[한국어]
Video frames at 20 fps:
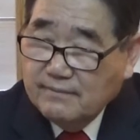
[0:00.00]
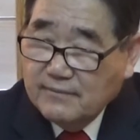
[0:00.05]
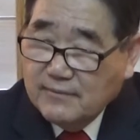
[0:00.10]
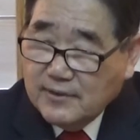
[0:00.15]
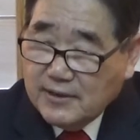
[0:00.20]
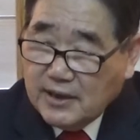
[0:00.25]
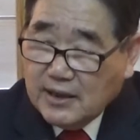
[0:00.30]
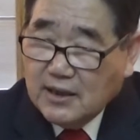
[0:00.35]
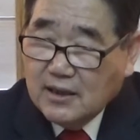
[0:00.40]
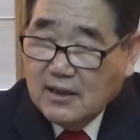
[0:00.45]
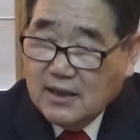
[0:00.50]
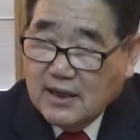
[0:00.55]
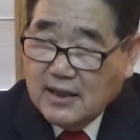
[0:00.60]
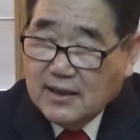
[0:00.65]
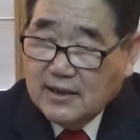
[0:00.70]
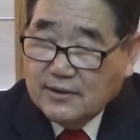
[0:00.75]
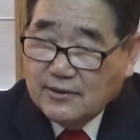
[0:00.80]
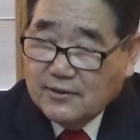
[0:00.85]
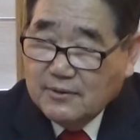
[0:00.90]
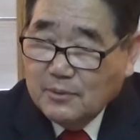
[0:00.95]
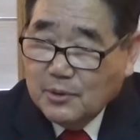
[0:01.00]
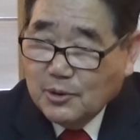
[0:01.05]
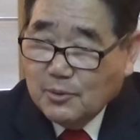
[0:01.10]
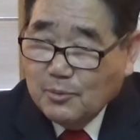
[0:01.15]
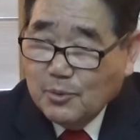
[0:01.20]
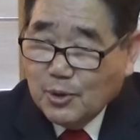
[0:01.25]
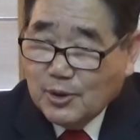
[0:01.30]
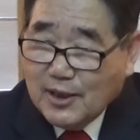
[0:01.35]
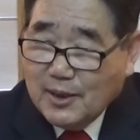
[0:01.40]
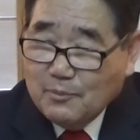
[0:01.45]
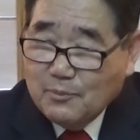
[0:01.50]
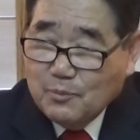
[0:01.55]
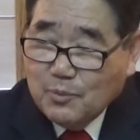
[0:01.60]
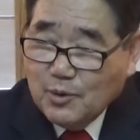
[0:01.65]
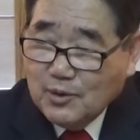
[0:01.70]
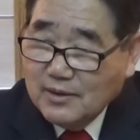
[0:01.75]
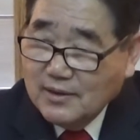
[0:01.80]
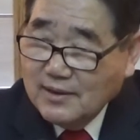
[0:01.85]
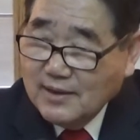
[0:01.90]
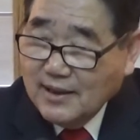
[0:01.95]
새끼를 낳아야 되죠. 어떤 목사님
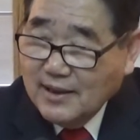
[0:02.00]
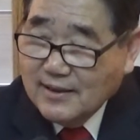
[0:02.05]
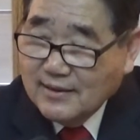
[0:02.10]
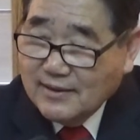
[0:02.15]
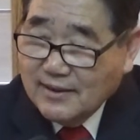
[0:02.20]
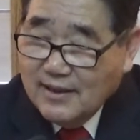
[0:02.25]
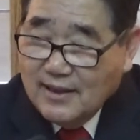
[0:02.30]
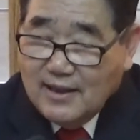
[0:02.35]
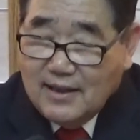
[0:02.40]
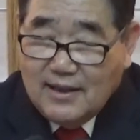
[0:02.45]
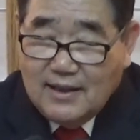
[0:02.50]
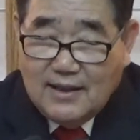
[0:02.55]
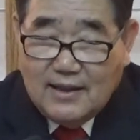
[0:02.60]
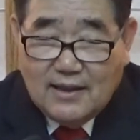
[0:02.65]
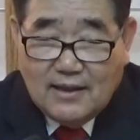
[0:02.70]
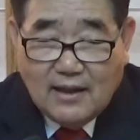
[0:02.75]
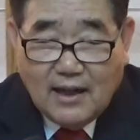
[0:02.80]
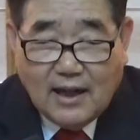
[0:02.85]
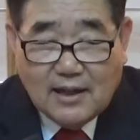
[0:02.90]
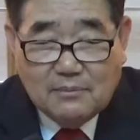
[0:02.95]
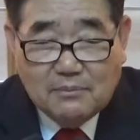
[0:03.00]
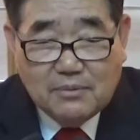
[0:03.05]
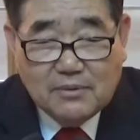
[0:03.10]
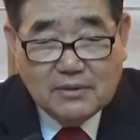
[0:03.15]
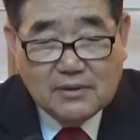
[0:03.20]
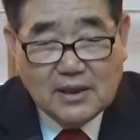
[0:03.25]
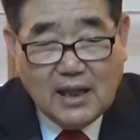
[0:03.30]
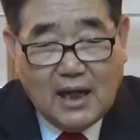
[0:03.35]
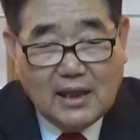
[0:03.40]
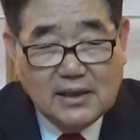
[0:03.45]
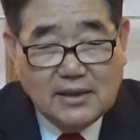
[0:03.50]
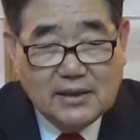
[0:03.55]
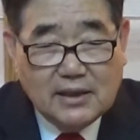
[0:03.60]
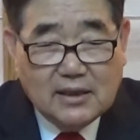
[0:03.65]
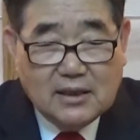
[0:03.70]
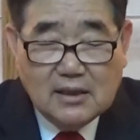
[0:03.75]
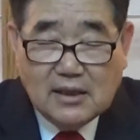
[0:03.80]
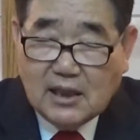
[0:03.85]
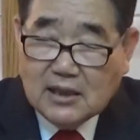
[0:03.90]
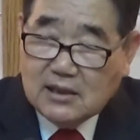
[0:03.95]
그런 얘기 했어요. 아니 뭐 양이
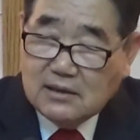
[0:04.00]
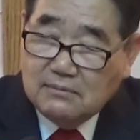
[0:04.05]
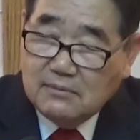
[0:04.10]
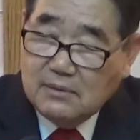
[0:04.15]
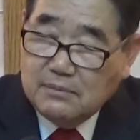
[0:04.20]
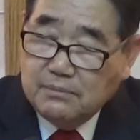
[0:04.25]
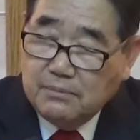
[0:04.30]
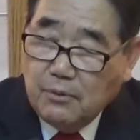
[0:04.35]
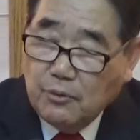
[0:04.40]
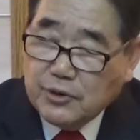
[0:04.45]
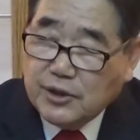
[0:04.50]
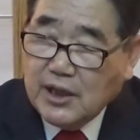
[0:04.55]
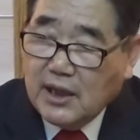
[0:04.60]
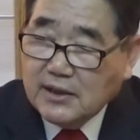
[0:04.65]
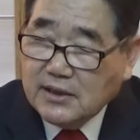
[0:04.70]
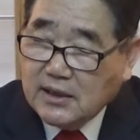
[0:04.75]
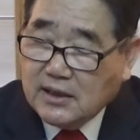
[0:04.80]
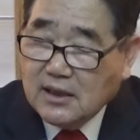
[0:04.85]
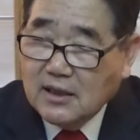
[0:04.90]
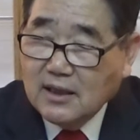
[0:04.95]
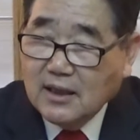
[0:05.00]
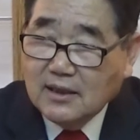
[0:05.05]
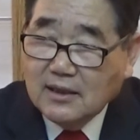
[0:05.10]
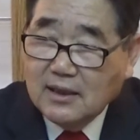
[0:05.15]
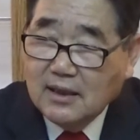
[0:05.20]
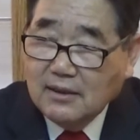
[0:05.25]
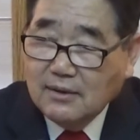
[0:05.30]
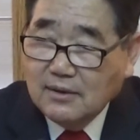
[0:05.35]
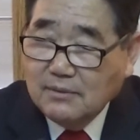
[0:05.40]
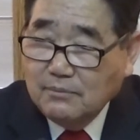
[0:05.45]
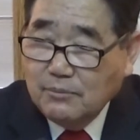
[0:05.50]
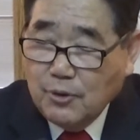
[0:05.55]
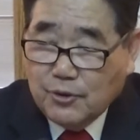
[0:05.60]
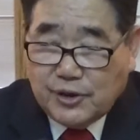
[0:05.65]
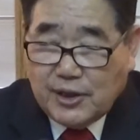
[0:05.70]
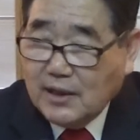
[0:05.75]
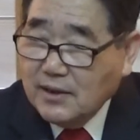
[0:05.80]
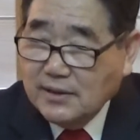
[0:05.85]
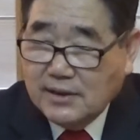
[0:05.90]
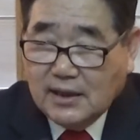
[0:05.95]
새끼를 낳지 뭐 목자가 새끼를 낳나요?
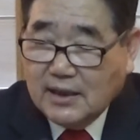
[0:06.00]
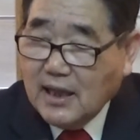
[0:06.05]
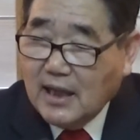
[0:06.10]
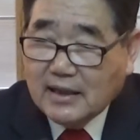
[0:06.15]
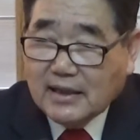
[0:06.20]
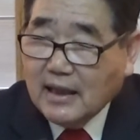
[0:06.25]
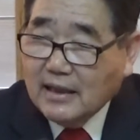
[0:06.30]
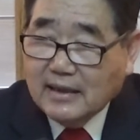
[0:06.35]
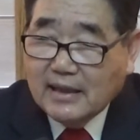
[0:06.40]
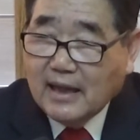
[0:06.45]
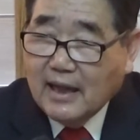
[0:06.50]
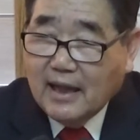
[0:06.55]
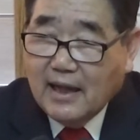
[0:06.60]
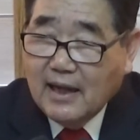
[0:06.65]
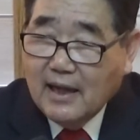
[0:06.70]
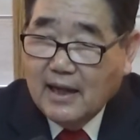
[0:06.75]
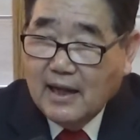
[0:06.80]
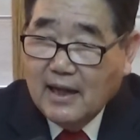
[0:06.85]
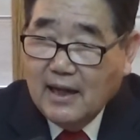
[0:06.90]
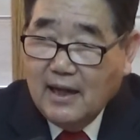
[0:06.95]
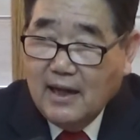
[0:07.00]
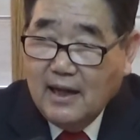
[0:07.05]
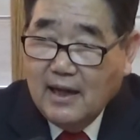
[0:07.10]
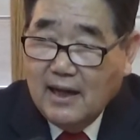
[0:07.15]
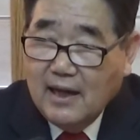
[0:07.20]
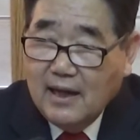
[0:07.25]
목사는 새끼 안 낳는데 에? 예?